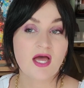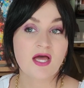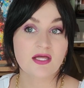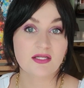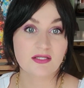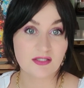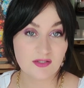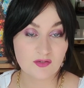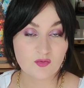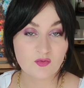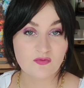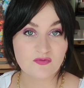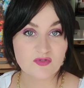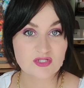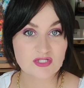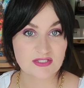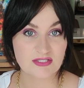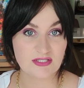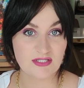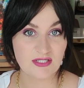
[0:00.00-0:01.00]
далеко
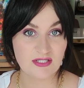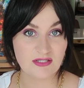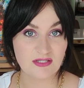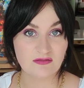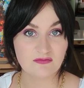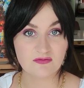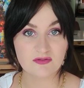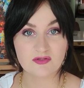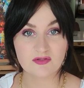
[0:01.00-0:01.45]
выше среднего.